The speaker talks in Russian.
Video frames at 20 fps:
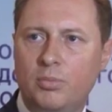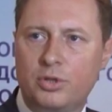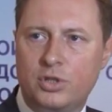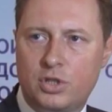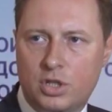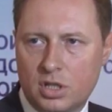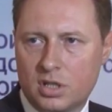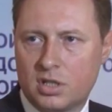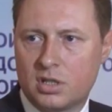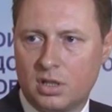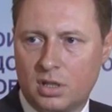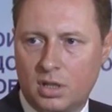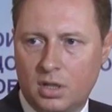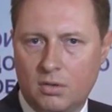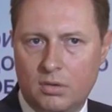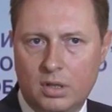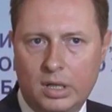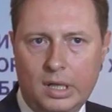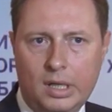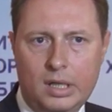бы, честно
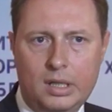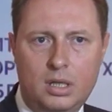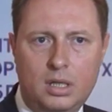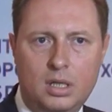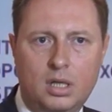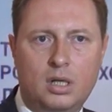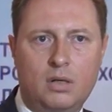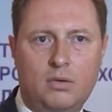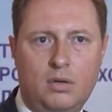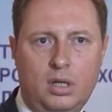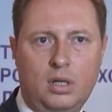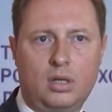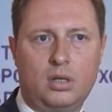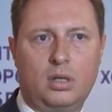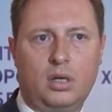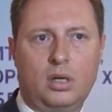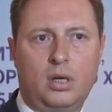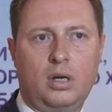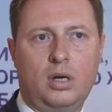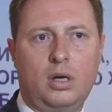говоря, не
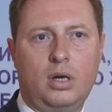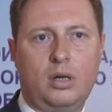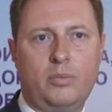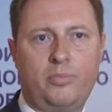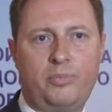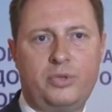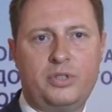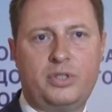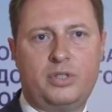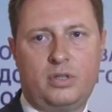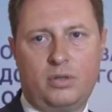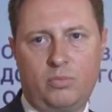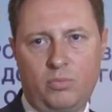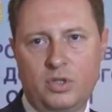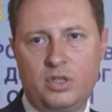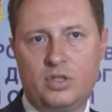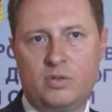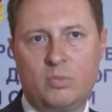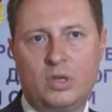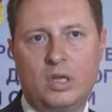говорил о
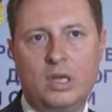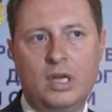пессимизме.